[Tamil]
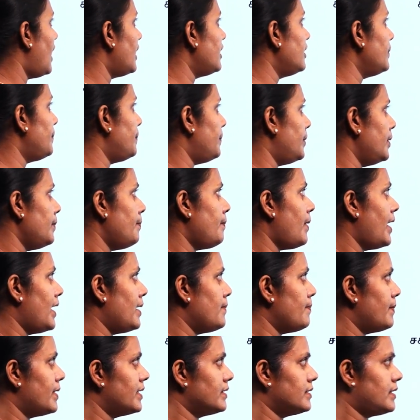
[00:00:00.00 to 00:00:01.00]
அடுப்பு
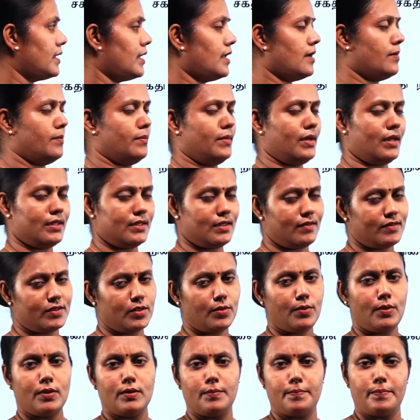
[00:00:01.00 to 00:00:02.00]
பயன்படுத்தலாம் அதாவது
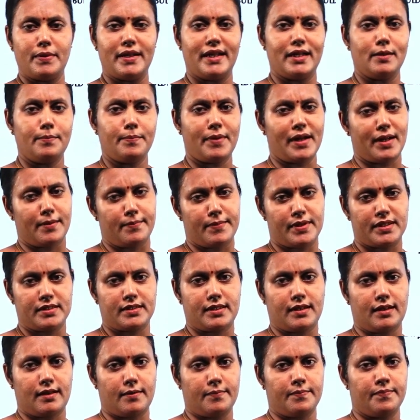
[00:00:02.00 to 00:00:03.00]
கொட் பிளேட்
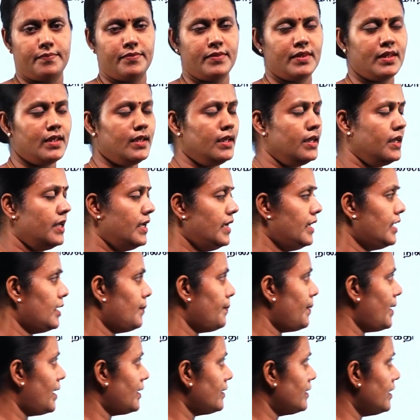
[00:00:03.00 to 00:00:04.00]
பயன்படுத்தலாம் இங்கே
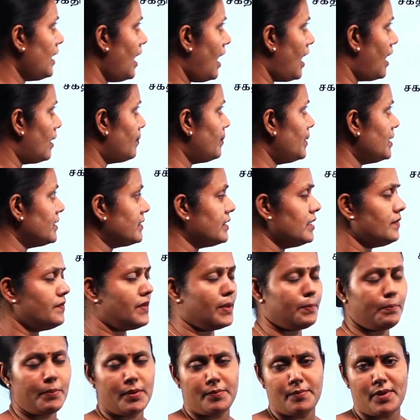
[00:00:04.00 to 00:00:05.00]
பாருங்கள் அமிழ்த்தி
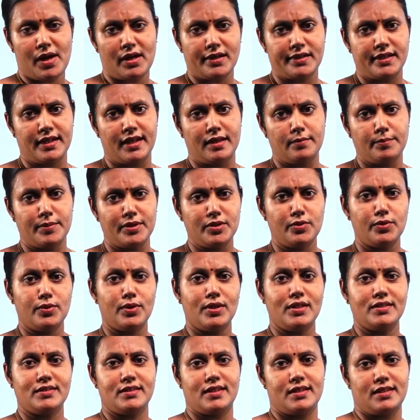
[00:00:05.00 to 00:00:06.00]
வெப்பமாக்கி என்பது
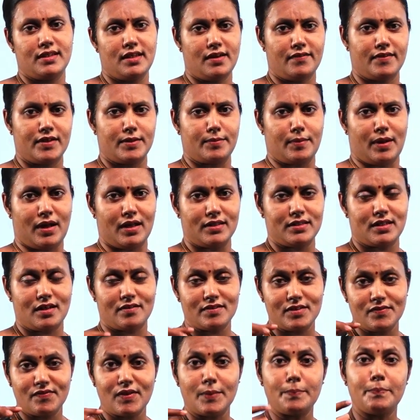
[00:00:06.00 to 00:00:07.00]
உங்களுக்கு தெரிய வேணும்
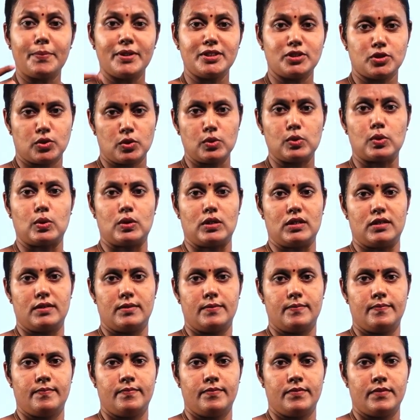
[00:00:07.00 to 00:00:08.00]
அதாவது வெப்ப சுருள்
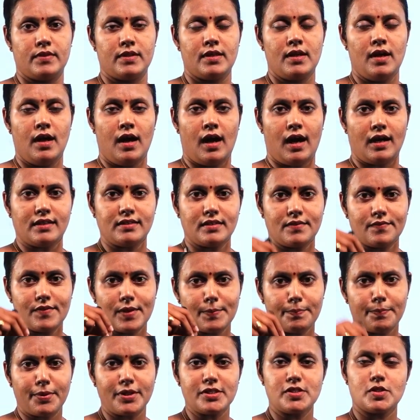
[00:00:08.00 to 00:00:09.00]
அந்த
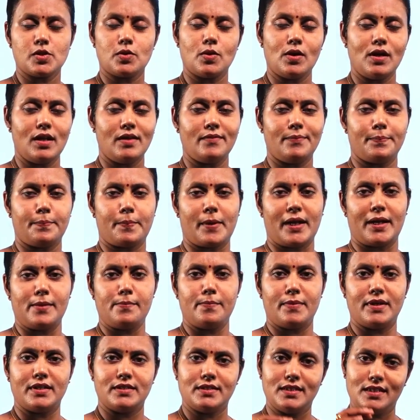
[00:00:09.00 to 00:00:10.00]
வெப்பச்சுருளை
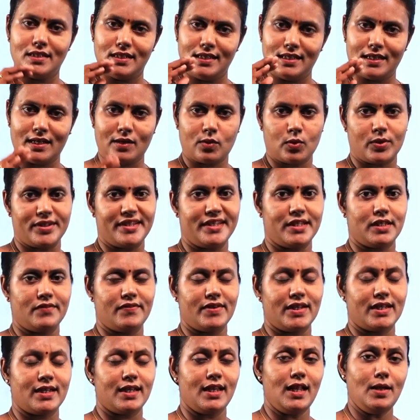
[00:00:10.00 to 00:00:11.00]
பயன்படுத்தி நீரை கொதிக்க
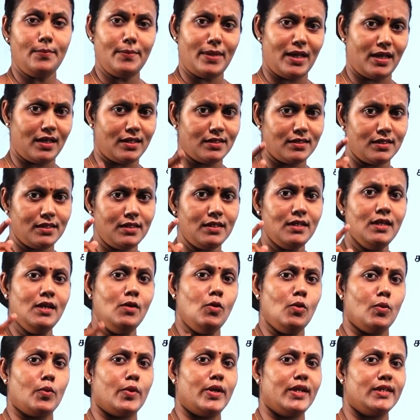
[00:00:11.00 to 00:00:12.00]
வைக்கலாம் அல்லது
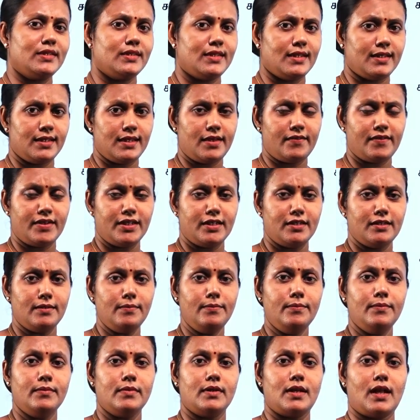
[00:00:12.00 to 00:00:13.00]
உங்களுக்கு தெரிய வேண்டும்
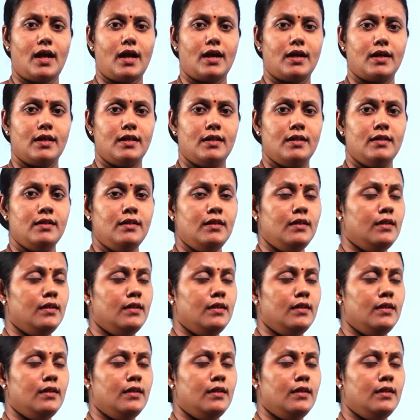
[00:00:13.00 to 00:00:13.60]
நாங்கள்